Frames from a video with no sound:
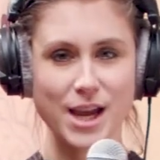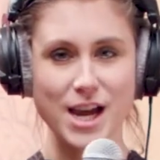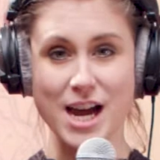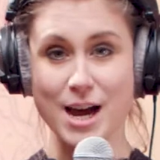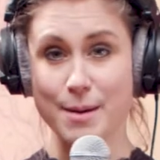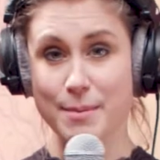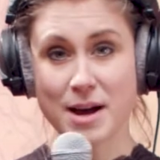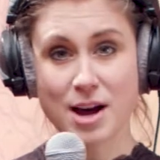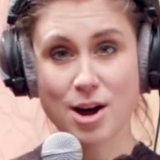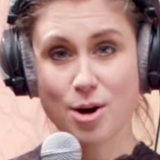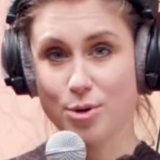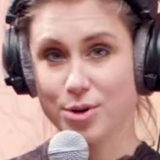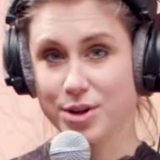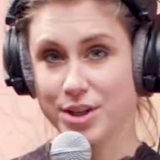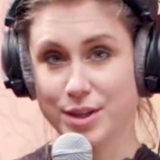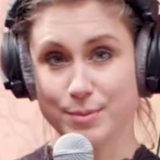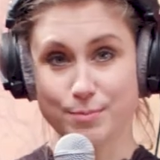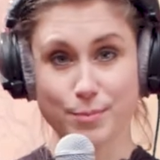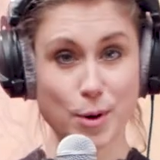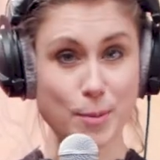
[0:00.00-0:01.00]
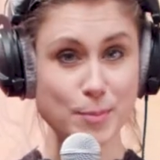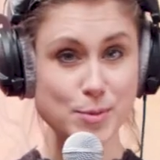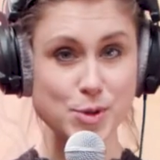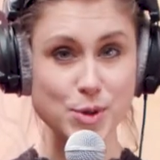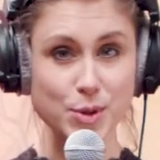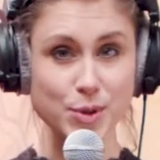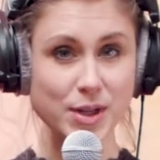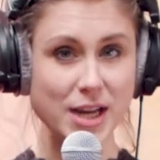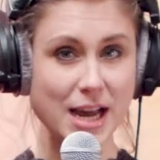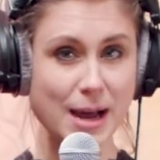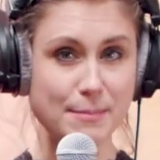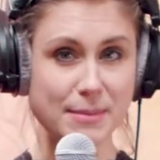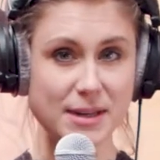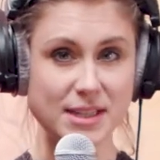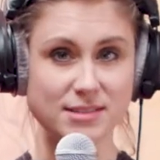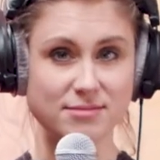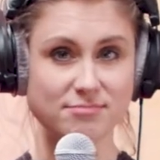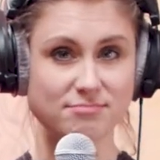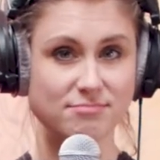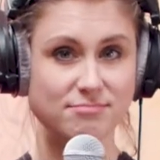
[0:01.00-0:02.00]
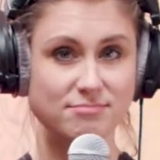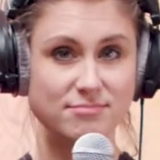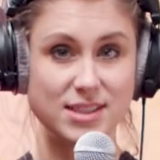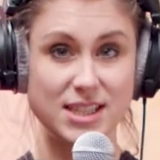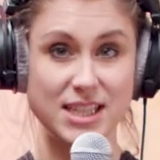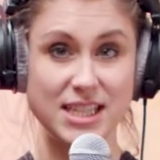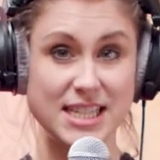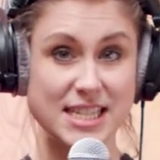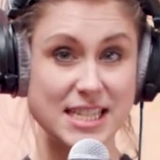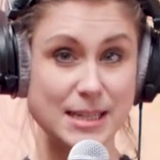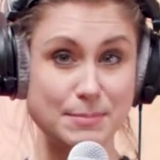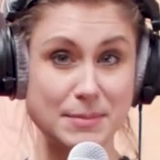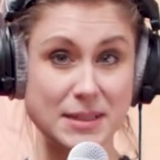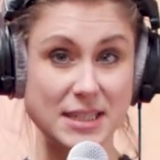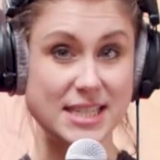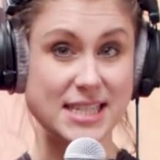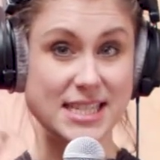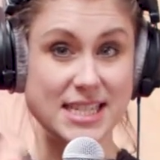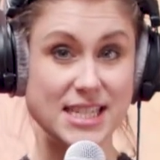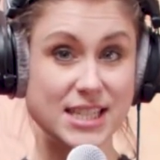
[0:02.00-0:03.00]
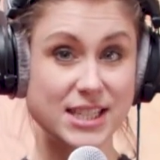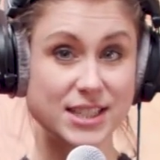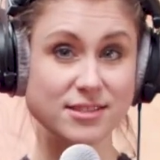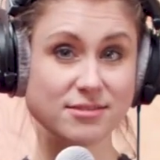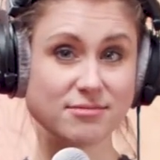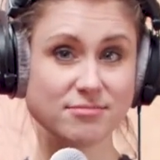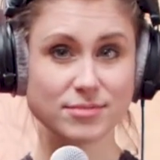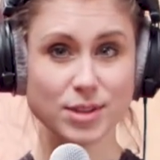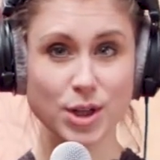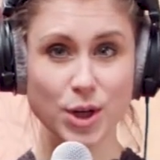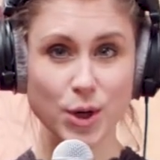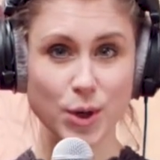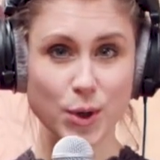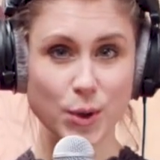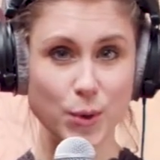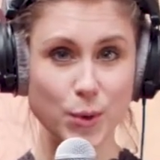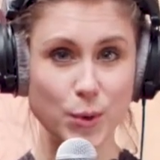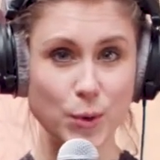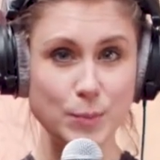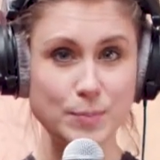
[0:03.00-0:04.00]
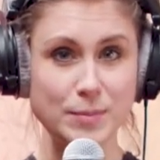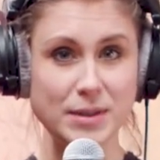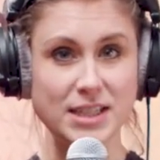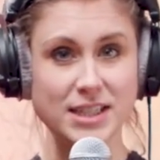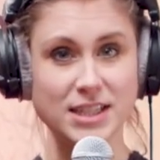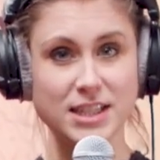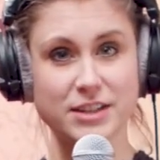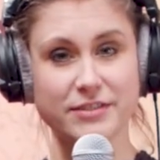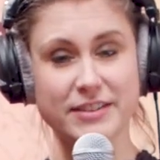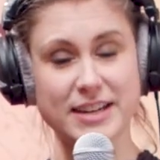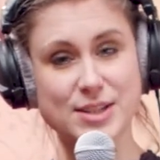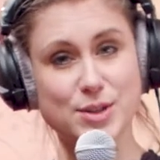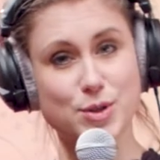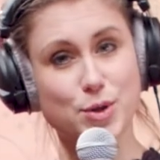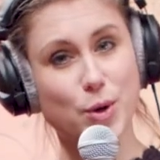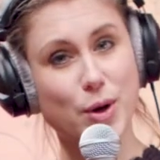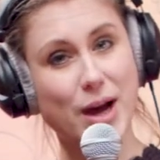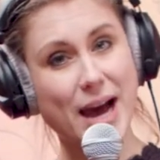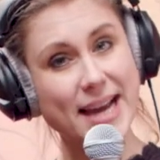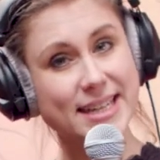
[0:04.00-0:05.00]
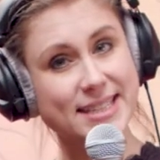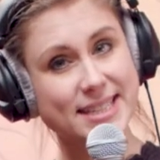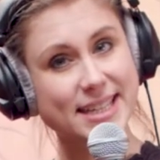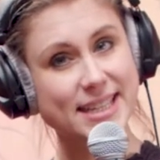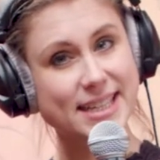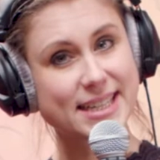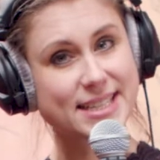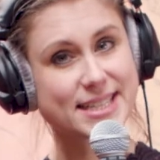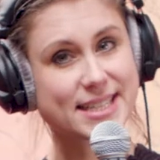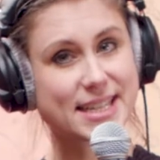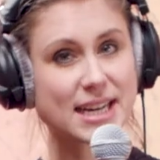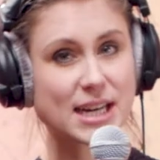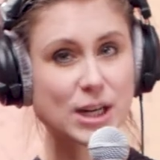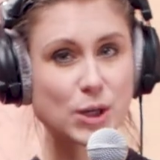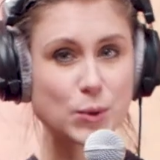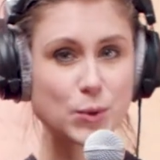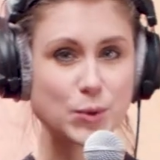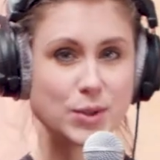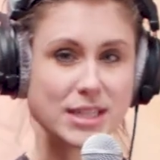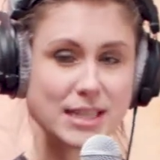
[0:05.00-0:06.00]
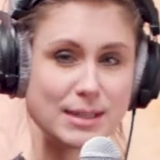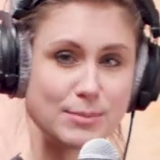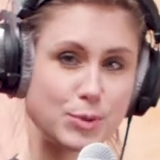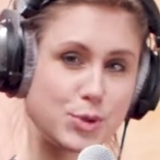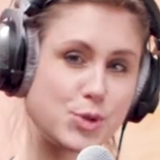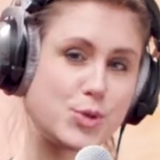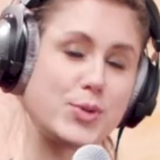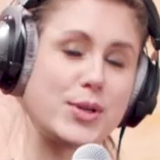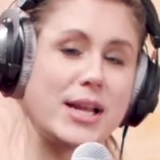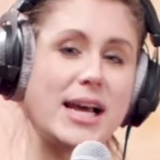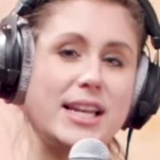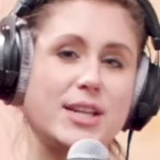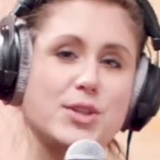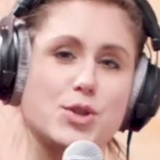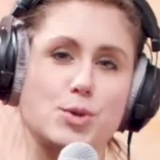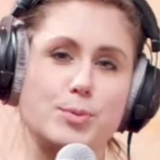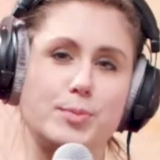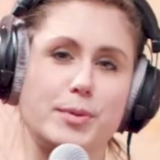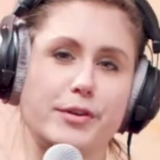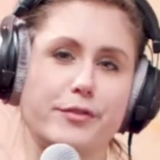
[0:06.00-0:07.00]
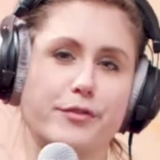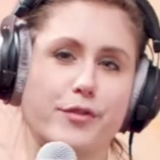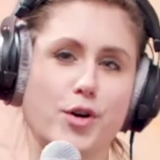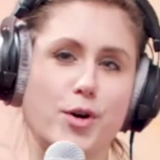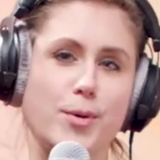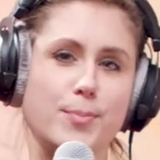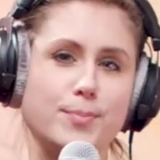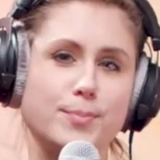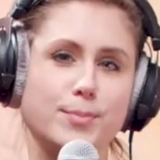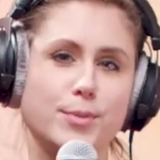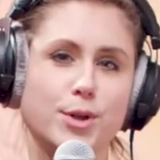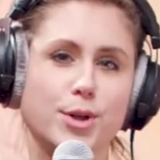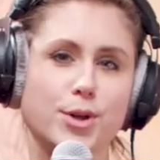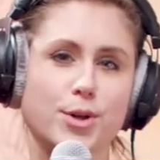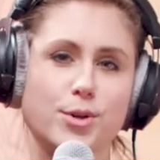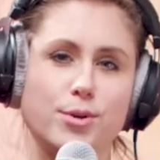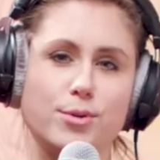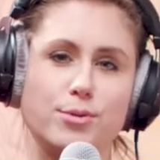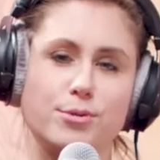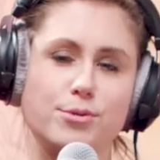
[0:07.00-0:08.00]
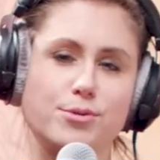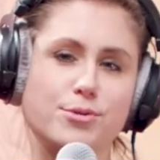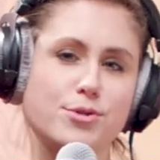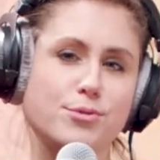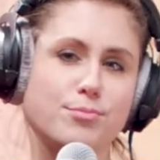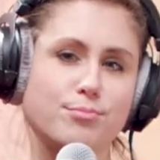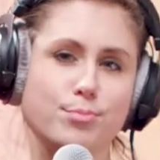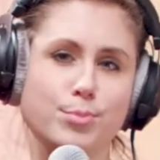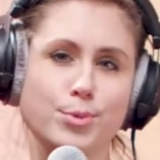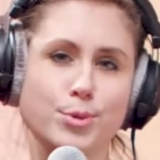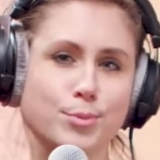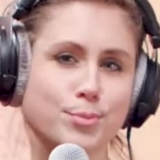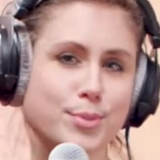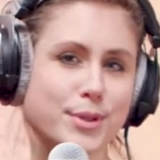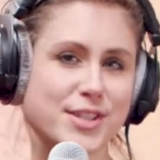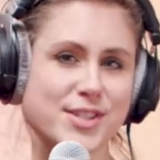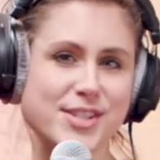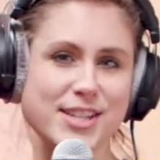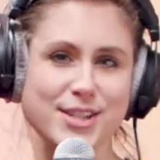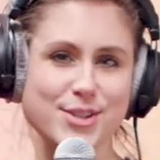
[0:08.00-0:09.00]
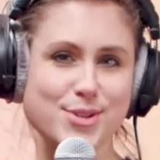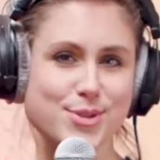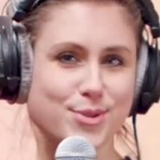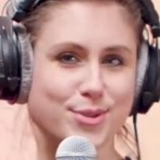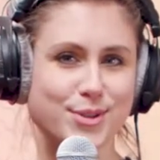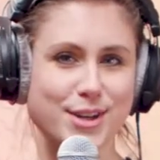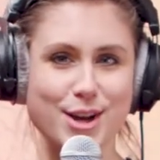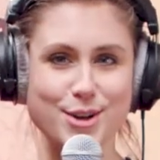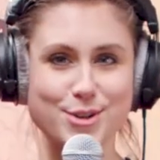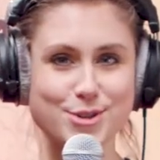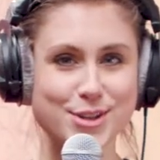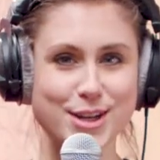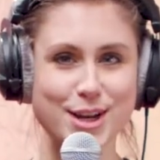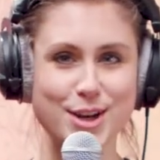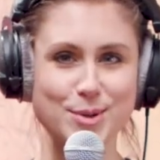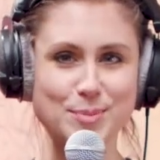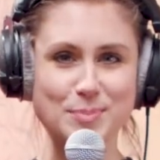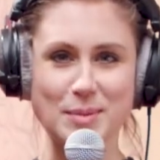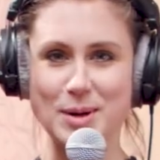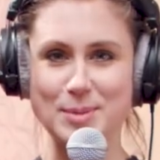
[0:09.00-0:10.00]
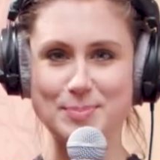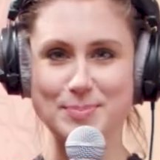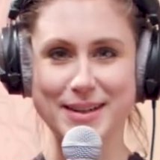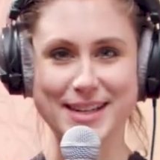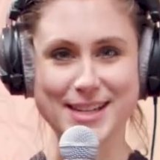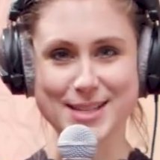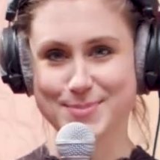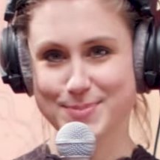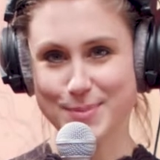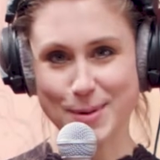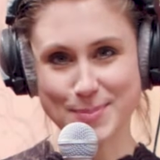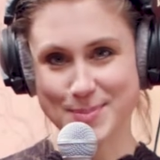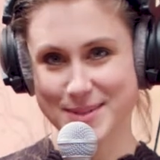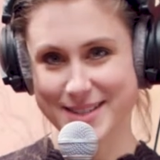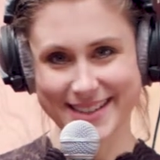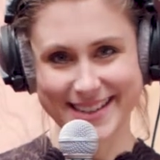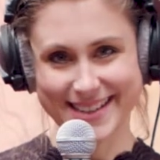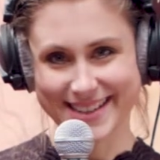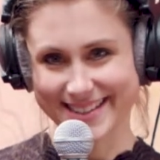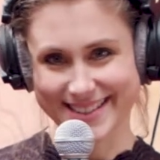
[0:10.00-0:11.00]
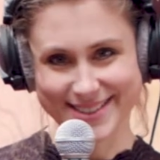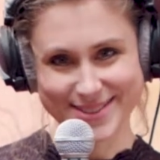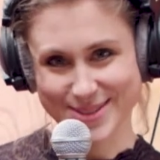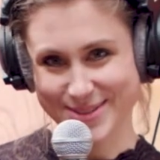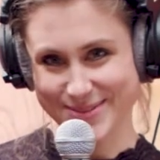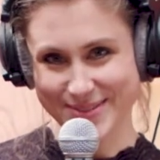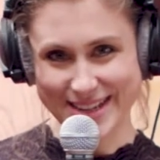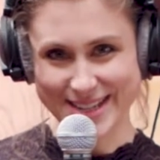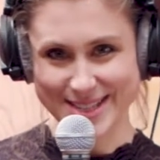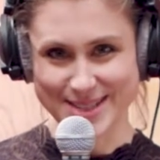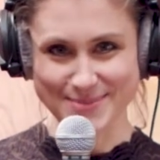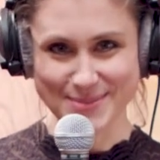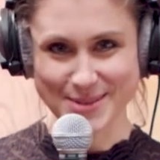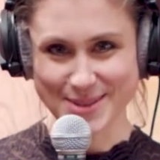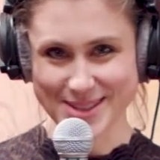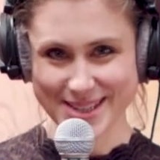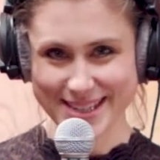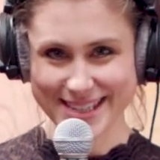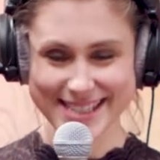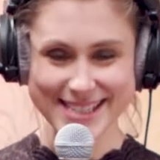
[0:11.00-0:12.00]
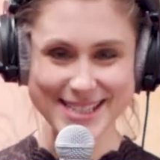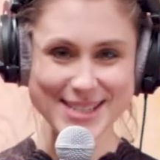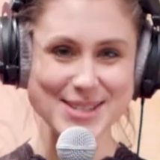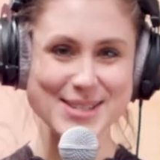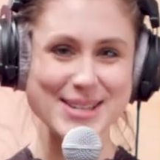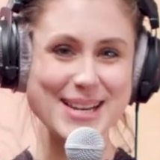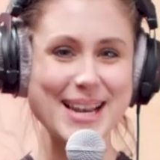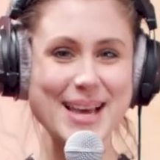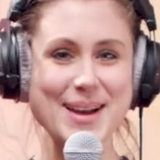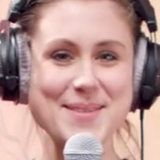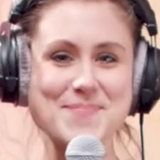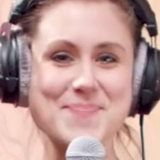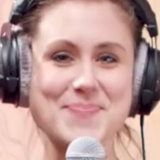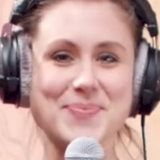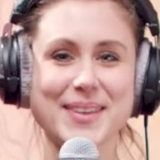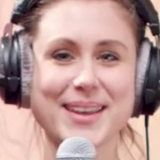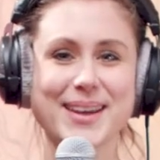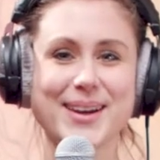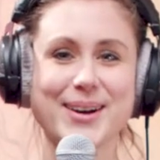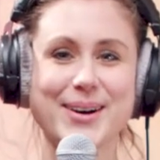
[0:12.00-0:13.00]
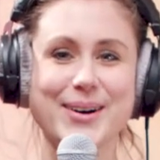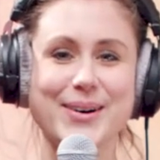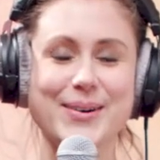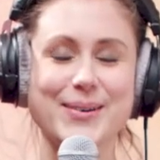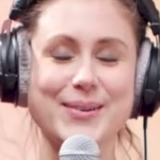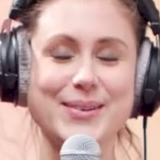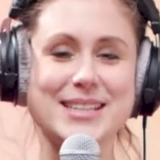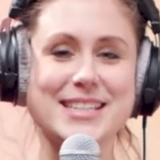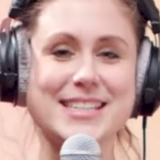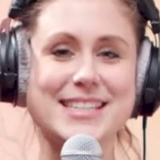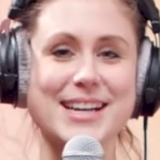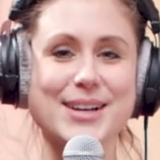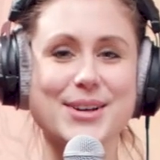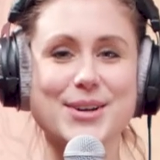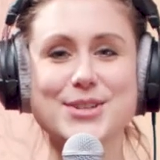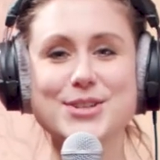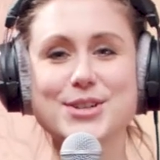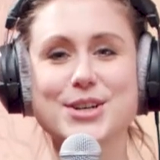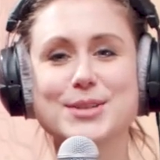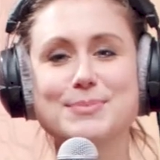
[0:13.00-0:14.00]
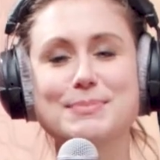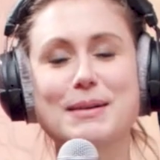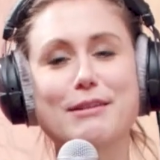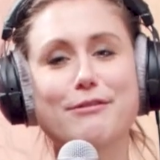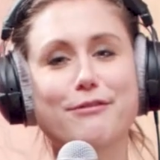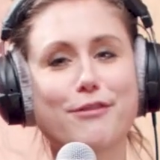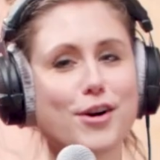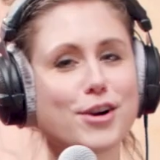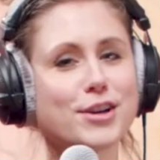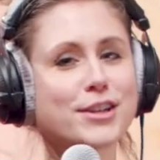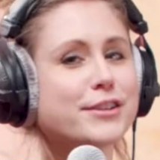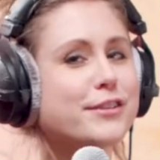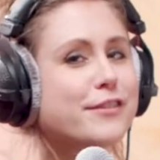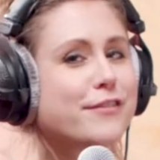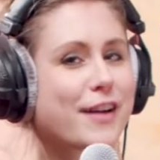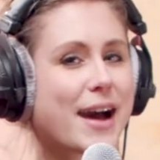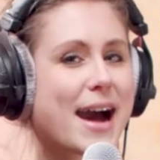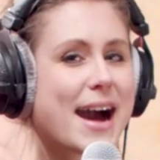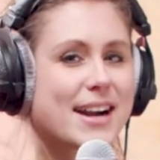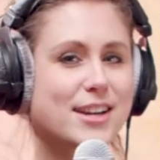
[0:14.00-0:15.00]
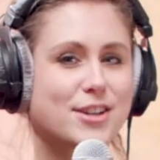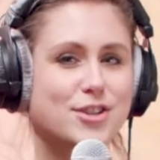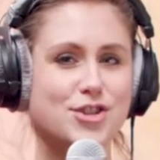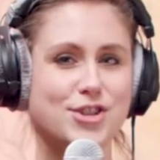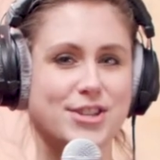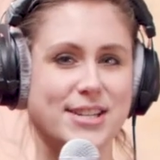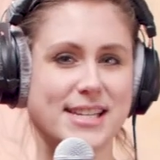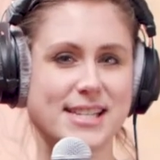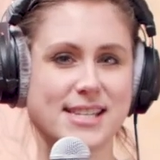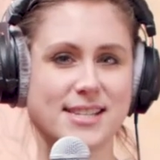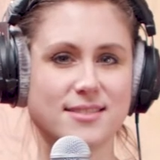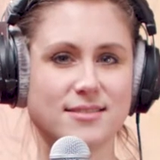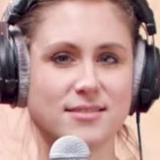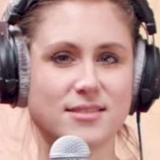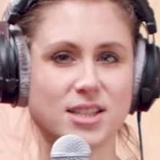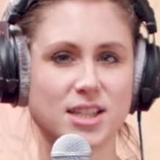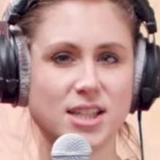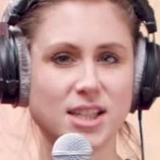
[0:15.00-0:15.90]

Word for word: Aber auch in einem Popsong kann man interpretieren, um ihn quasi noch eindringlicher und emotionaler zu performen. Und Bühnenpräsenz und Ausstrahlung braucht man als Popstar ja genauso wie als Musicaldarsteller. Und da könnt ihr euch mal folgende Fragen stellen.